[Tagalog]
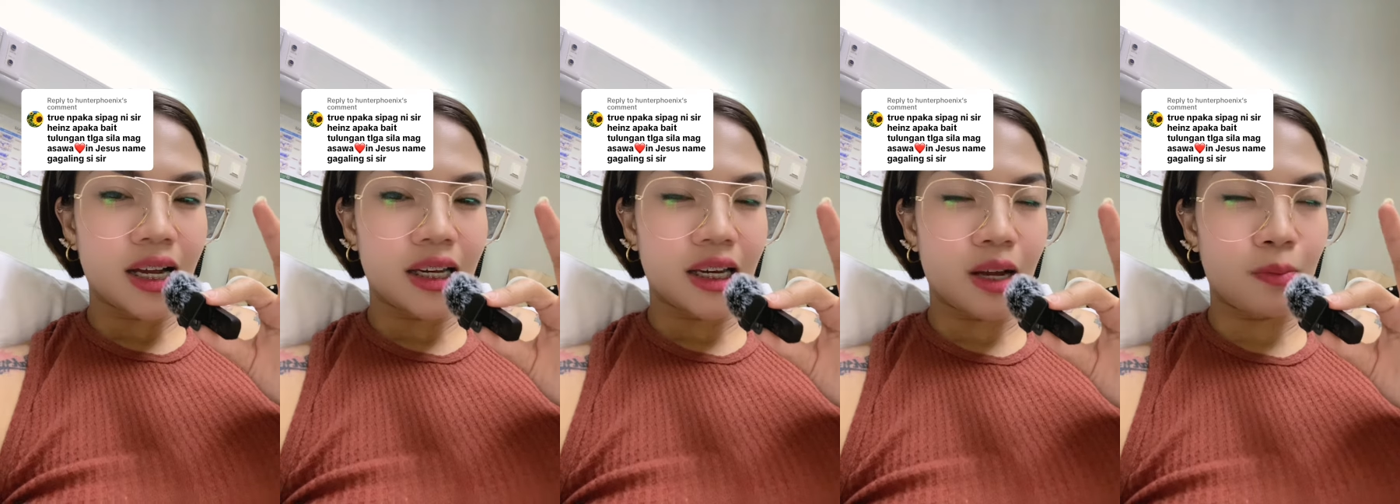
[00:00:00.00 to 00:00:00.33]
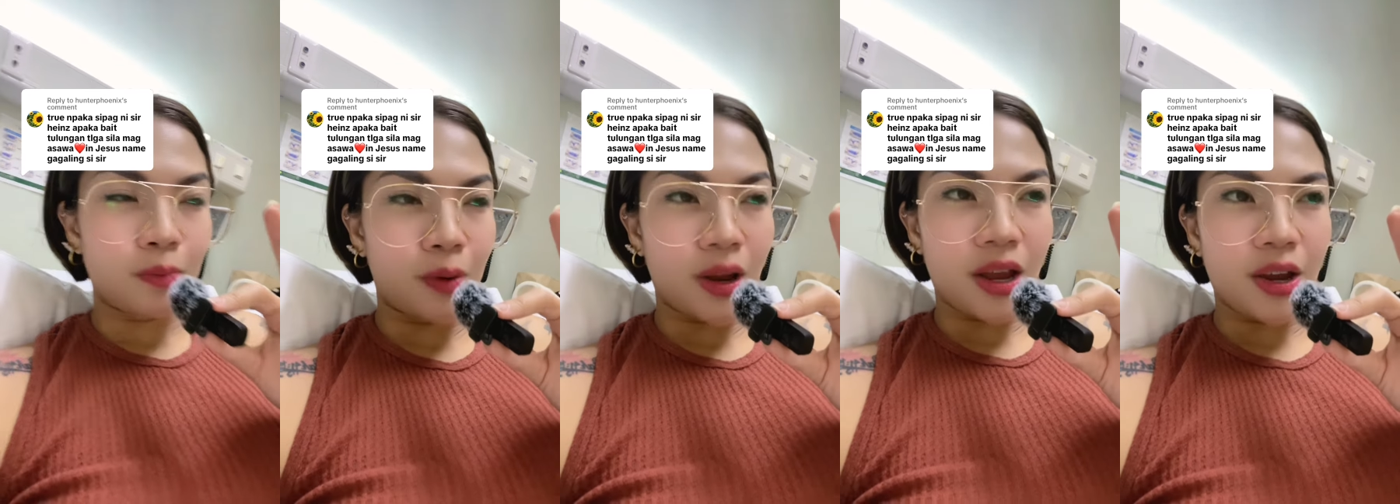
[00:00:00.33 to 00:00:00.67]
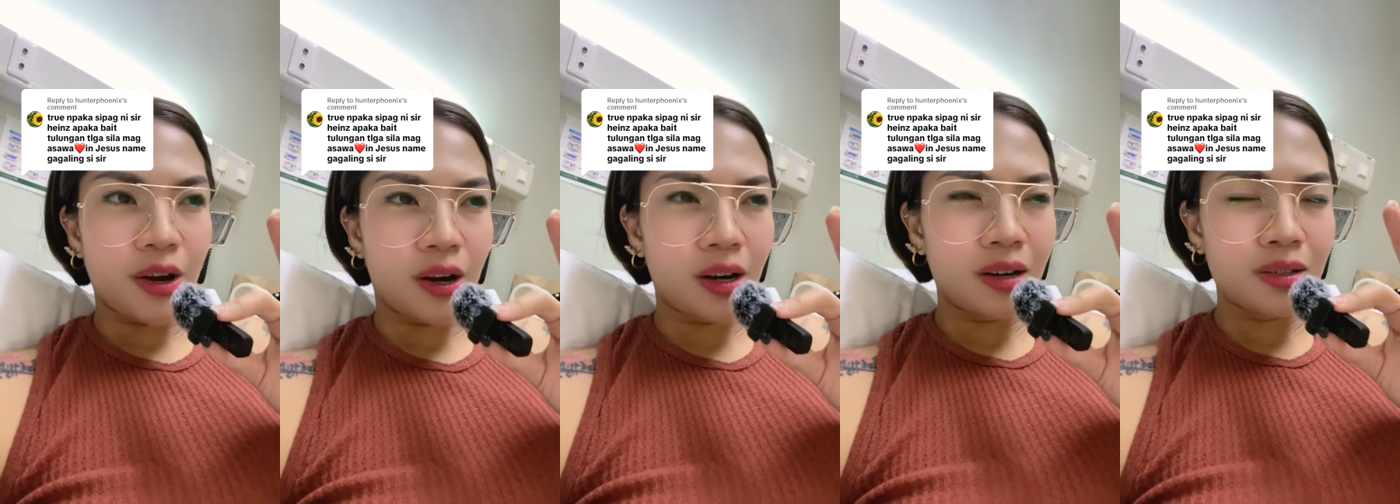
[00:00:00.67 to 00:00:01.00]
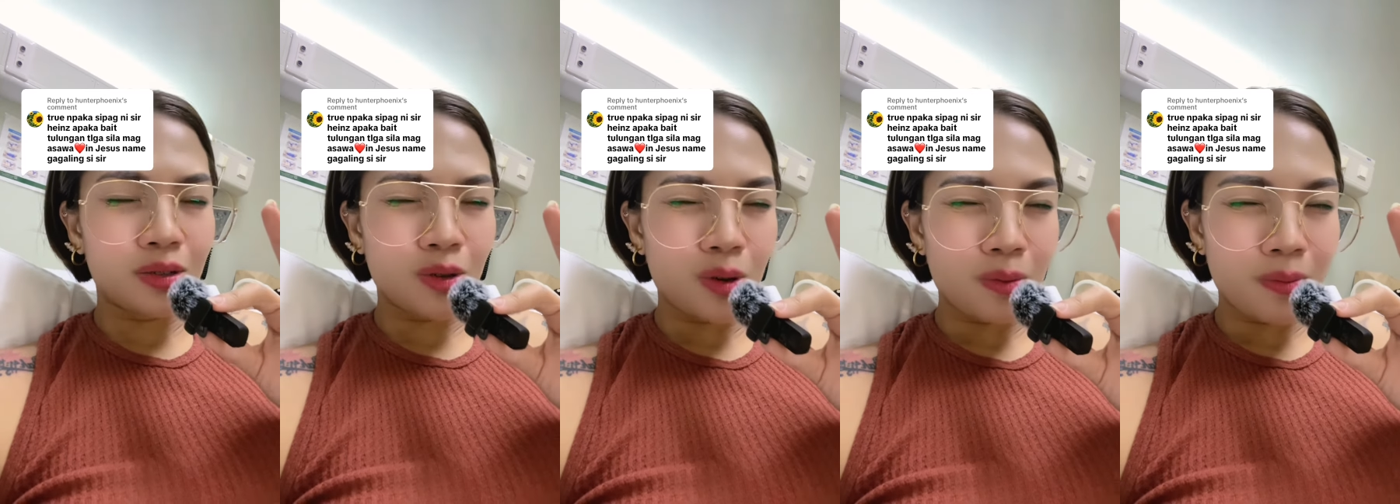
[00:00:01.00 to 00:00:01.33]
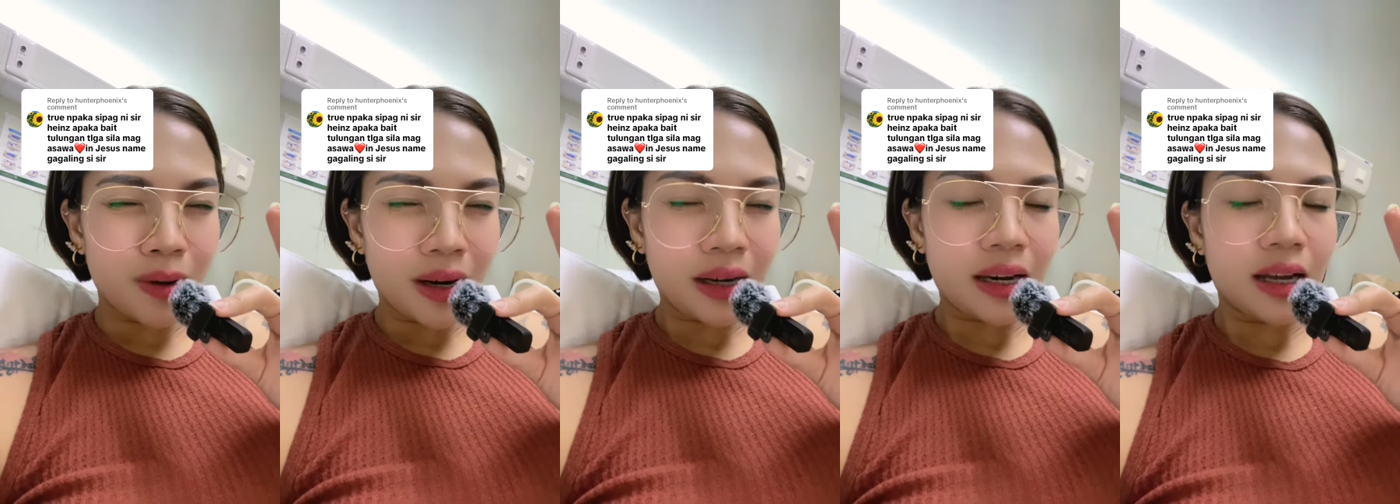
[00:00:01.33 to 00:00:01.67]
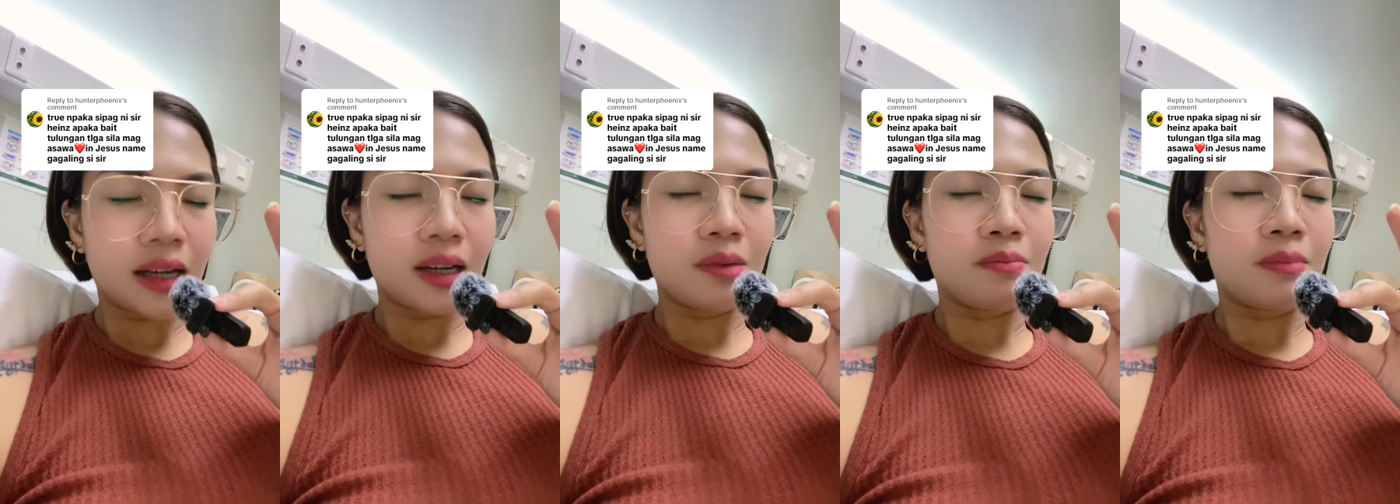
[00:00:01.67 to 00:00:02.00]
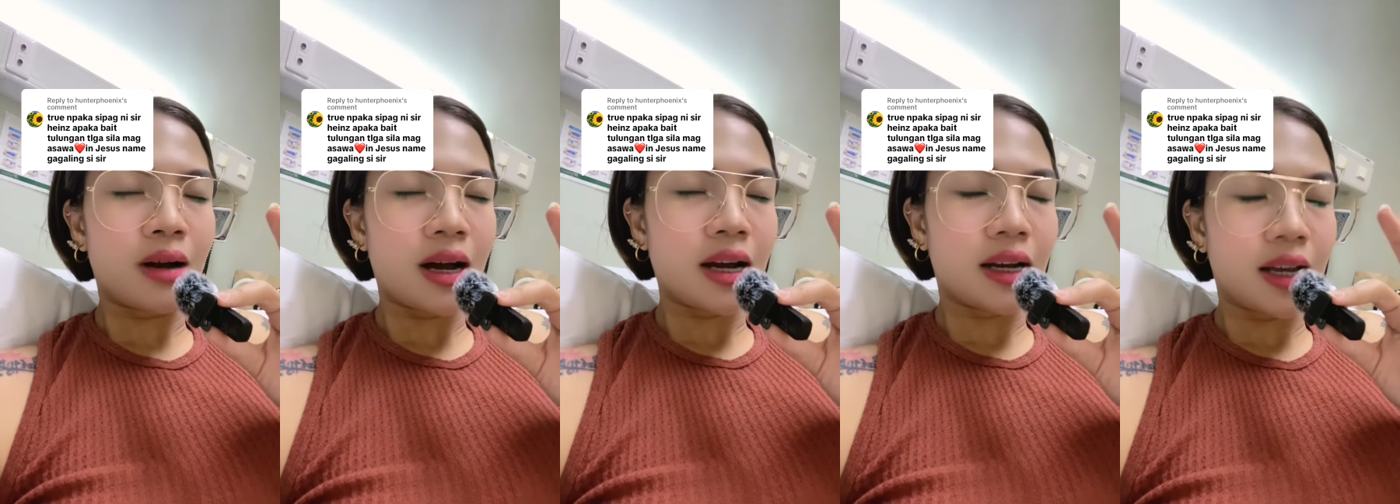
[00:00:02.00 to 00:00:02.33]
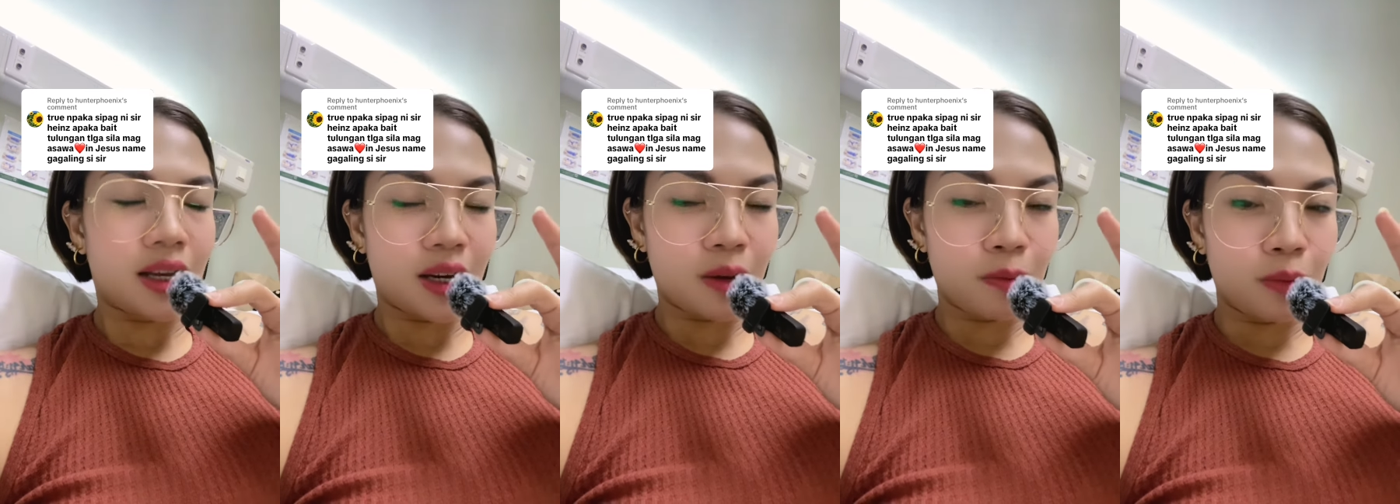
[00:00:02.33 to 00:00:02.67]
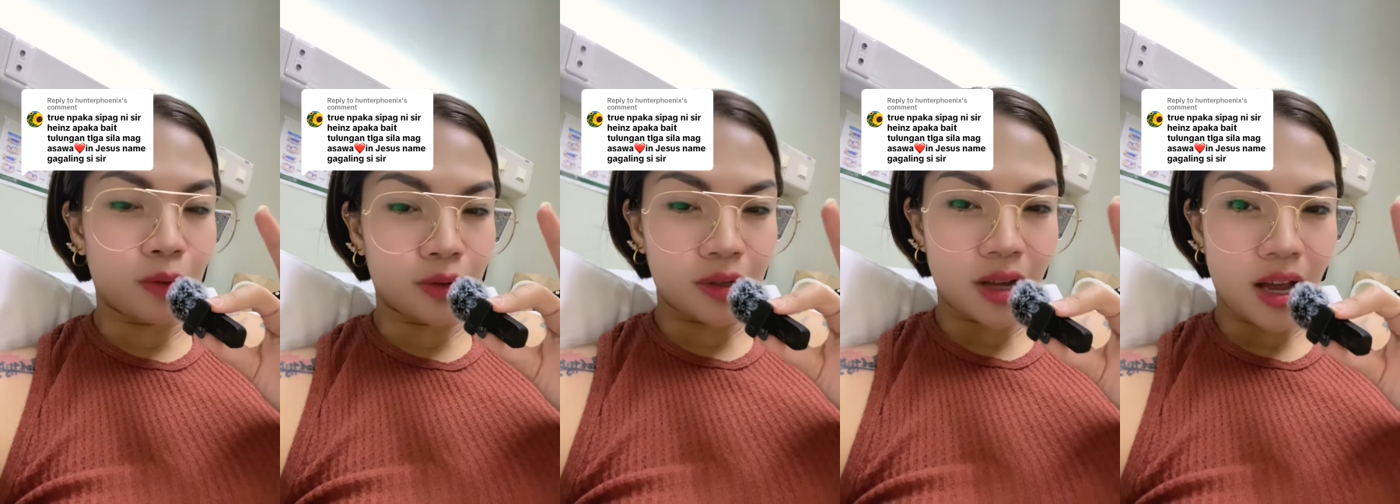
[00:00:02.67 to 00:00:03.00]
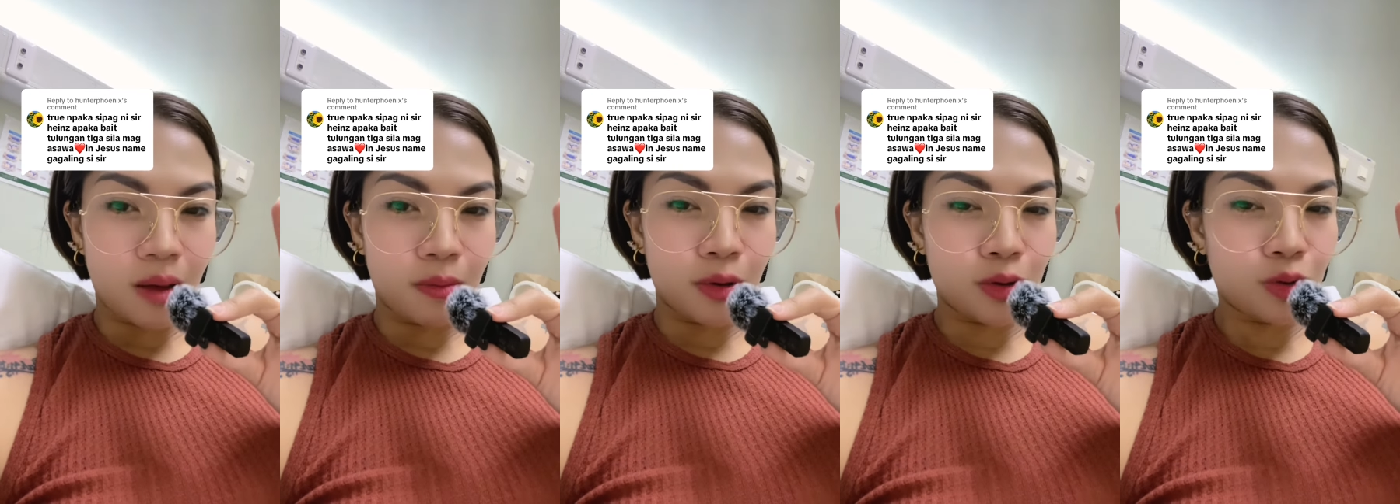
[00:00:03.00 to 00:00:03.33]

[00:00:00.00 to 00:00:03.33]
na prayer, sobrang laking bagay na po sa sa amin.